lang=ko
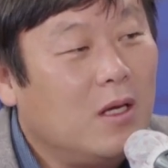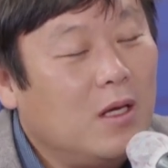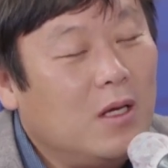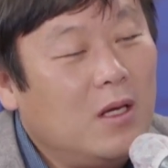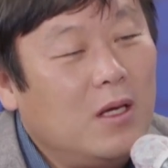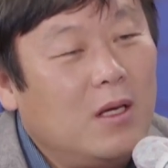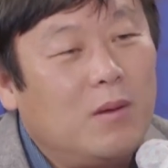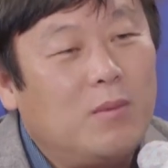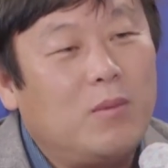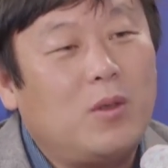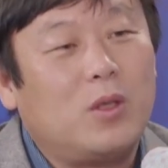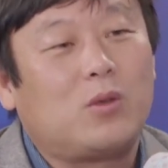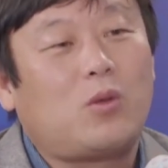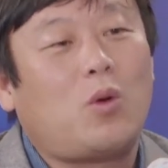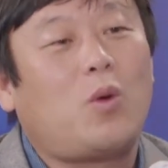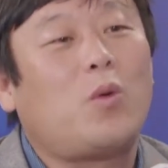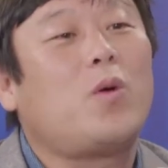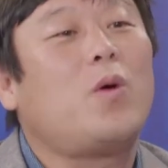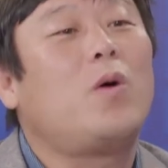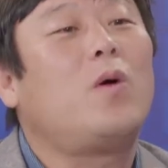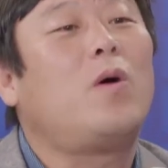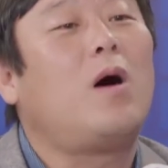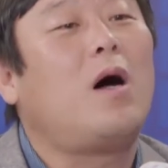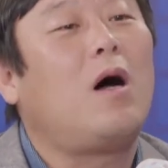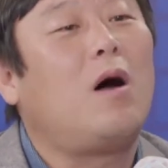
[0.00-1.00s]
뭐
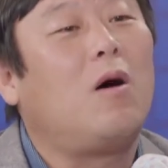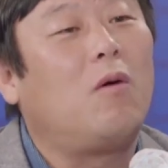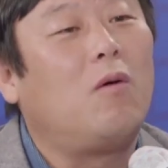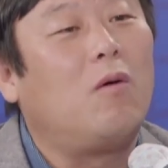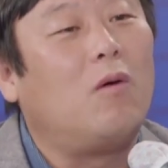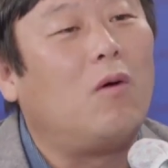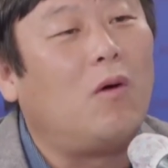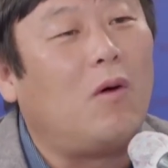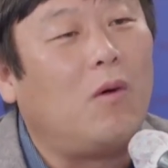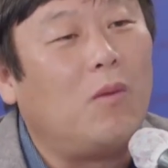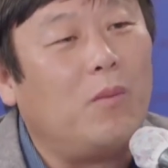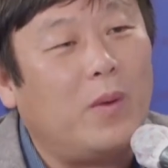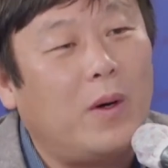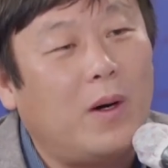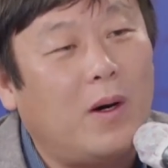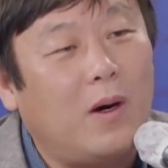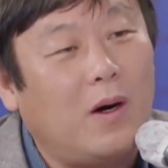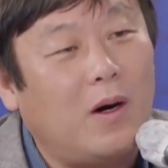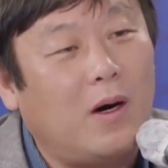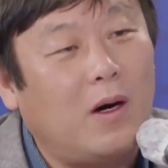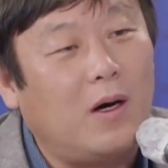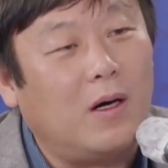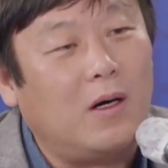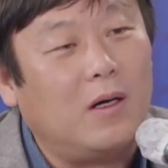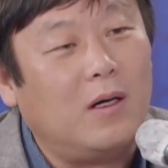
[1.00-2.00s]
통역하고
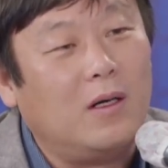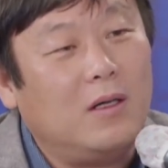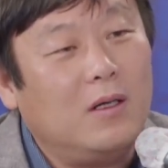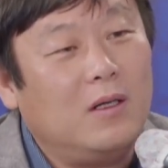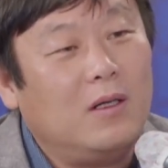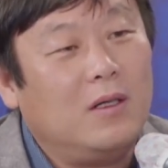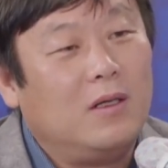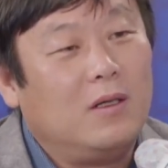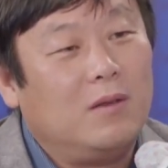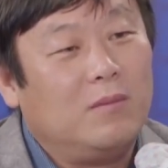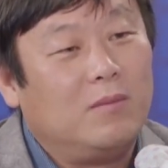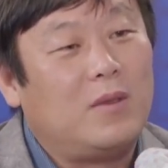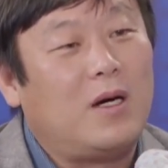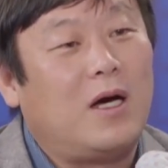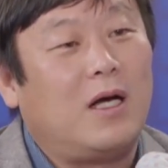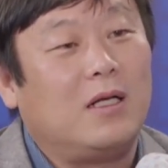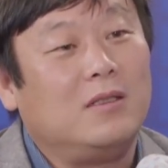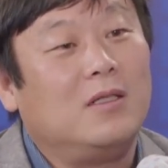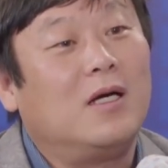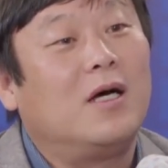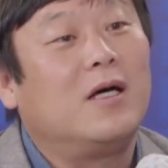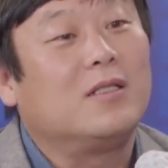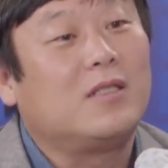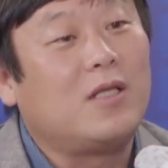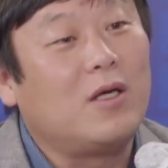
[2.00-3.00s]
뭐, 뭐
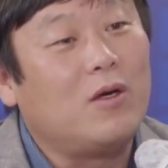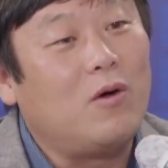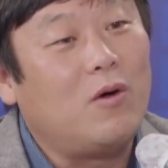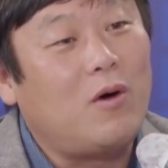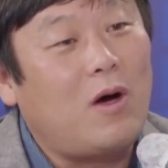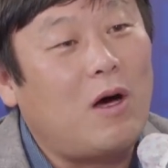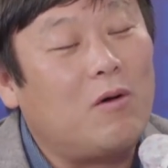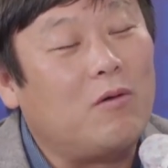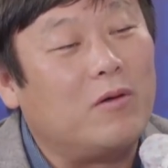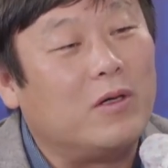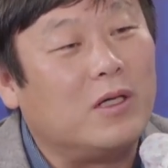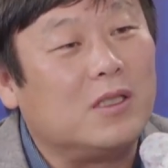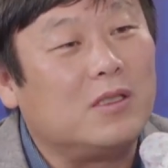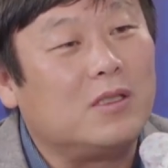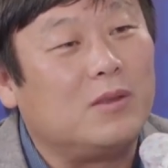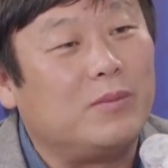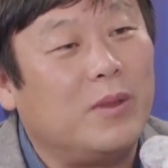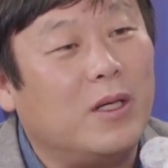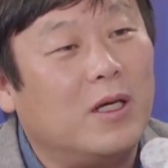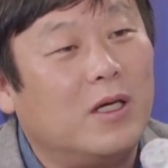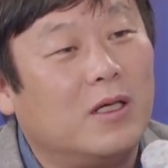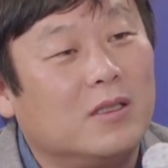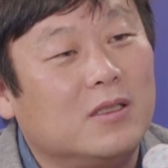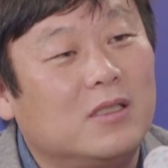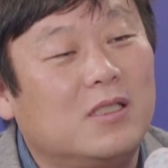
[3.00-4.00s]
안녕하세요 하고
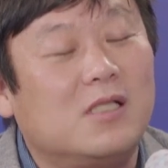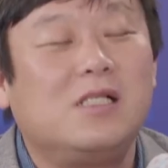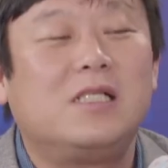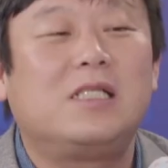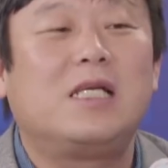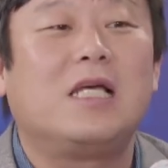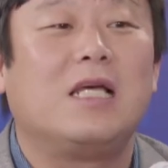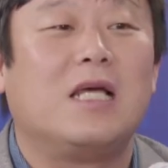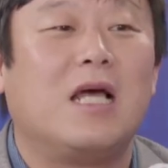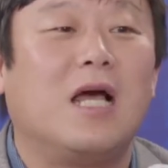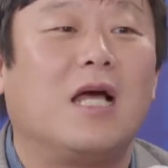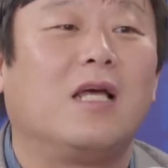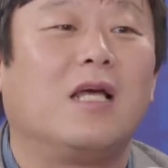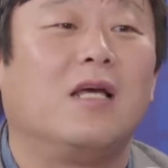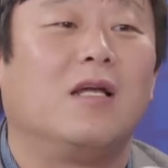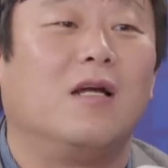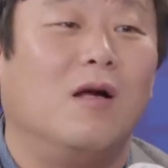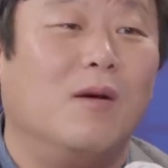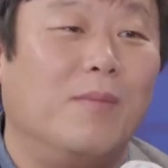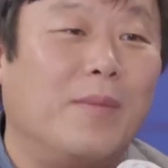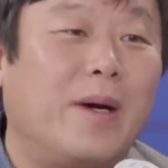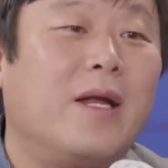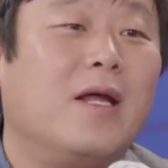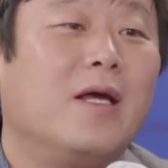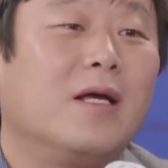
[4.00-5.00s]
그랬으면 실제 네. 이야기는
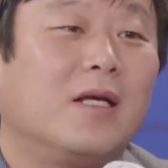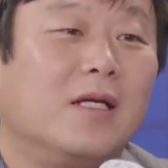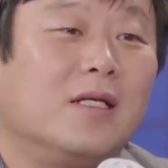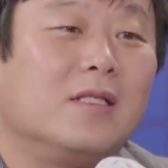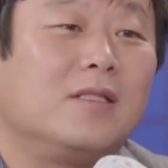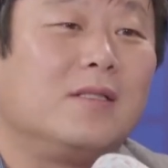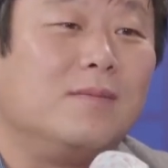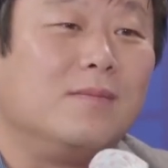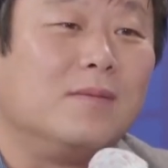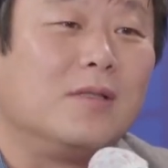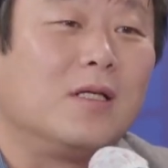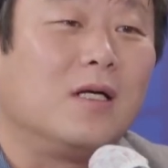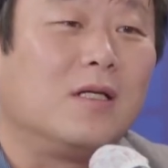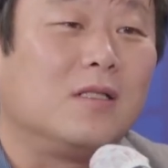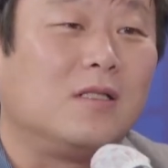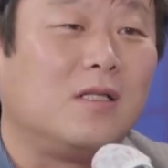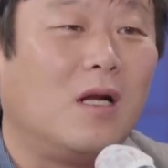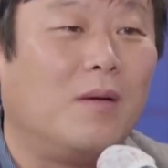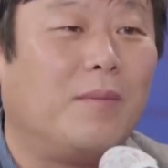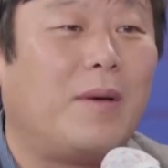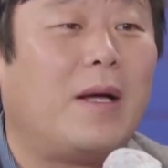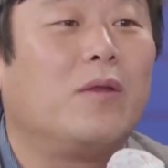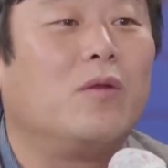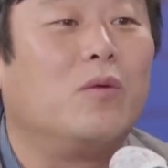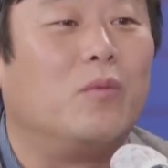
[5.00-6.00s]
얼마나 했겠습니까?
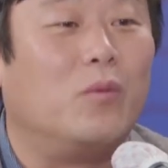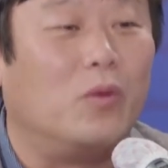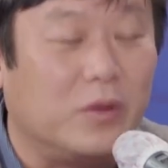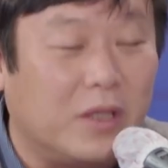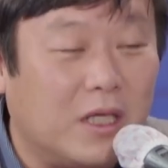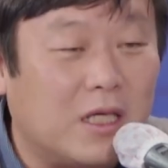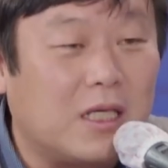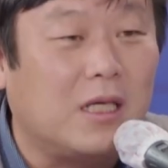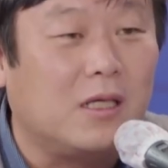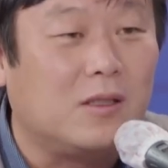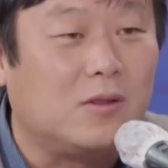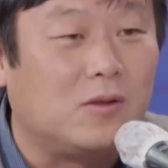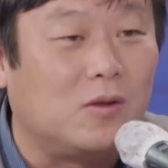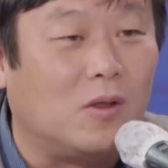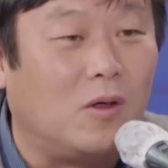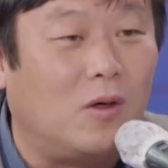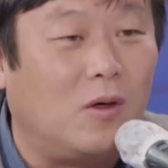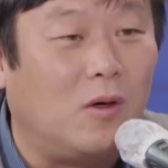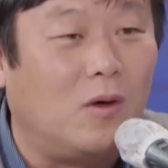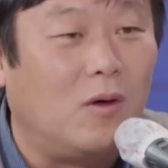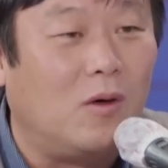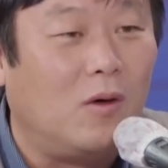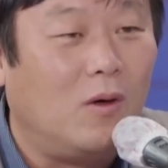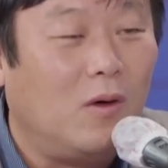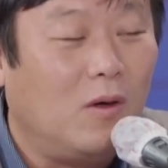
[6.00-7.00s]
절반도 못 했겠죠.
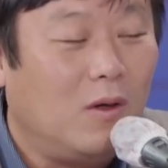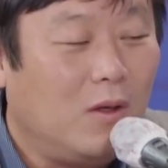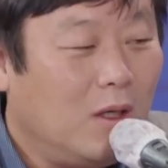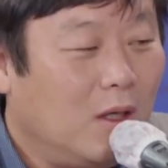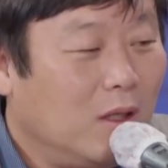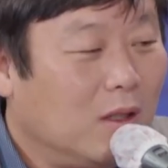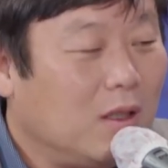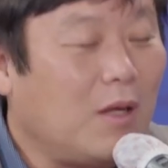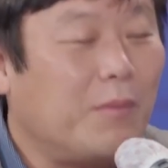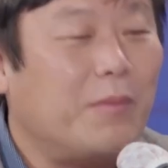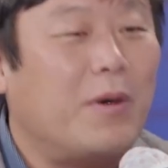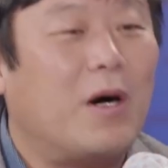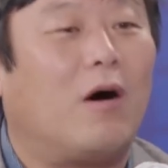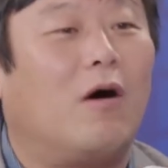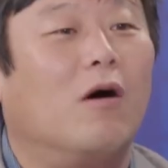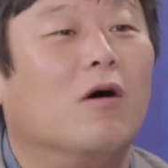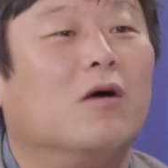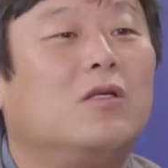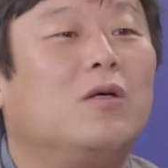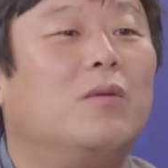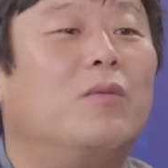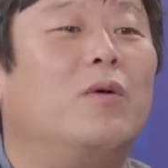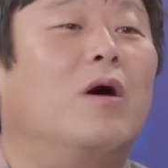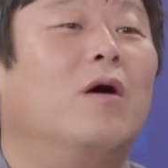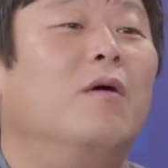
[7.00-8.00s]
음. 근데 뭐
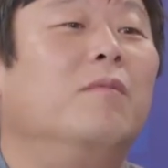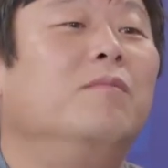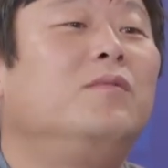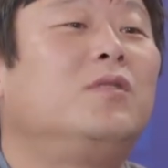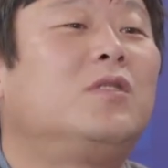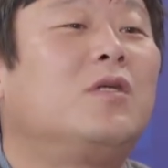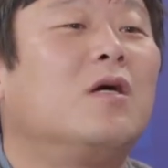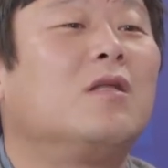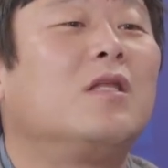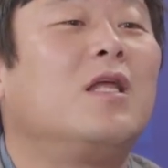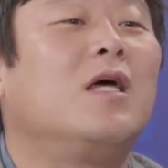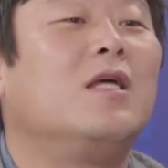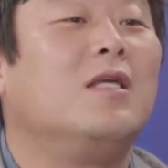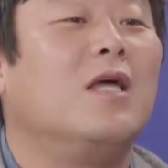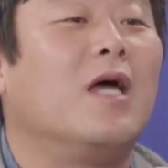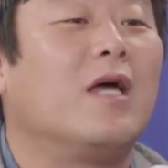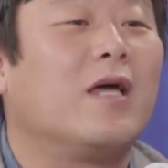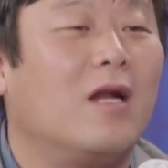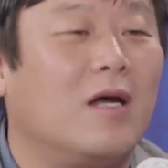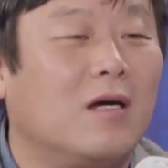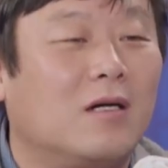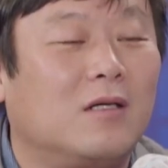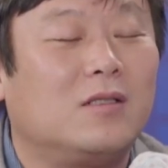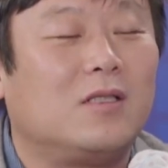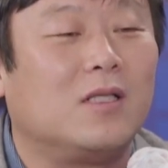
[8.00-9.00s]
거기서 뭐 엄청난 이야기를
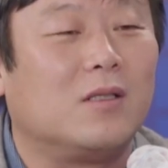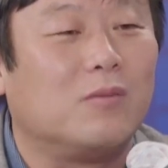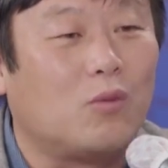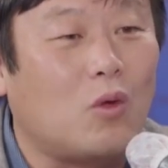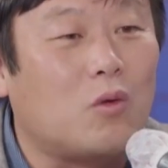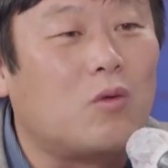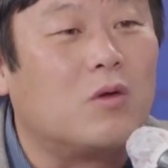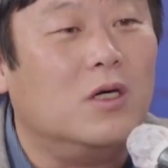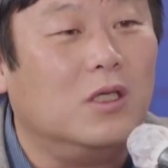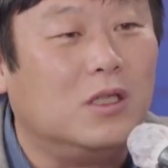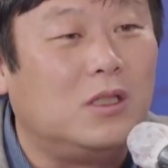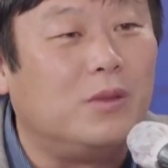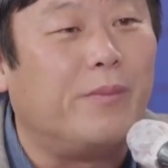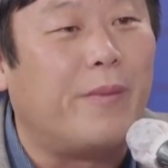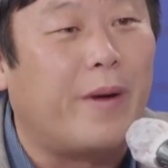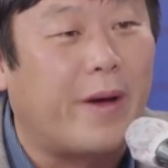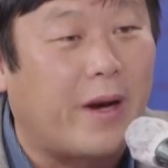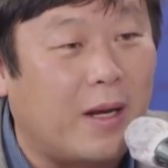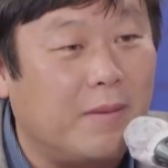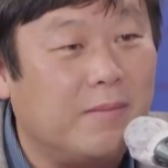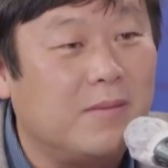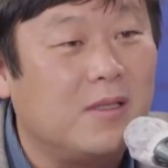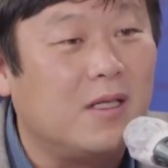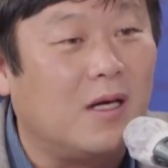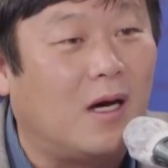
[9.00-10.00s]
한 것처럼 또 거짓말을
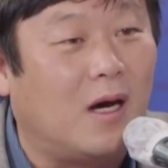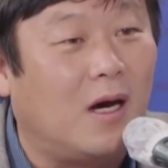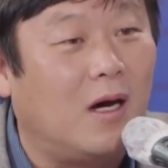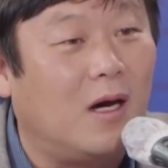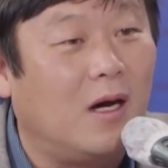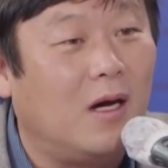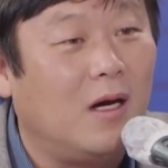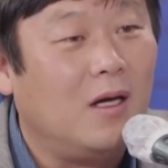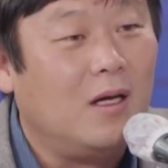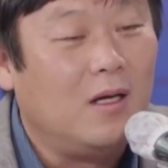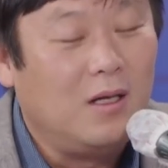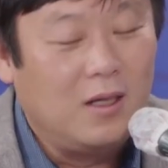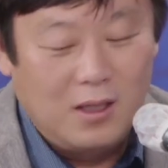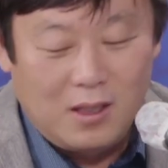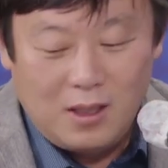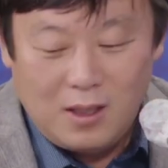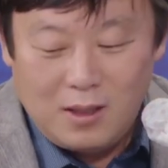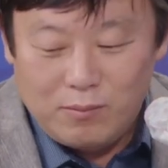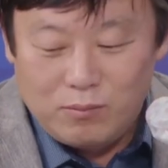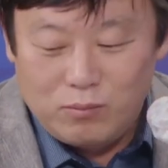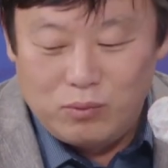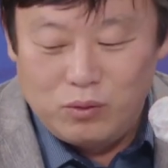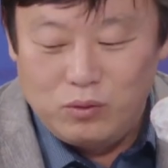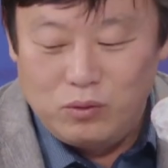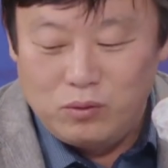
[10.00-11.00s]
합니다.
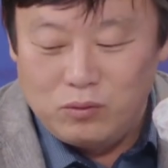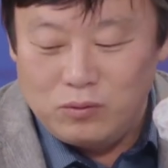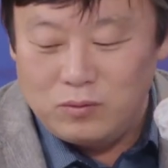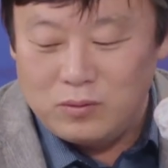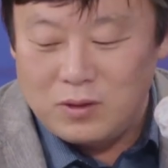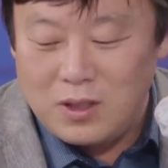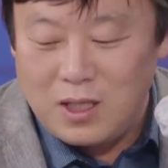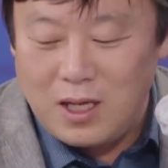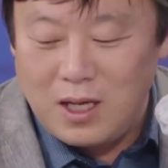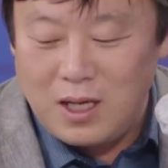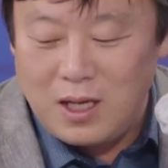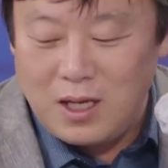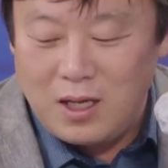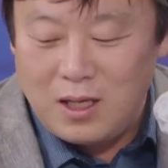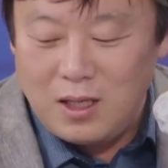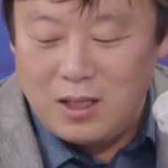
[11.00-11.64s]
무능과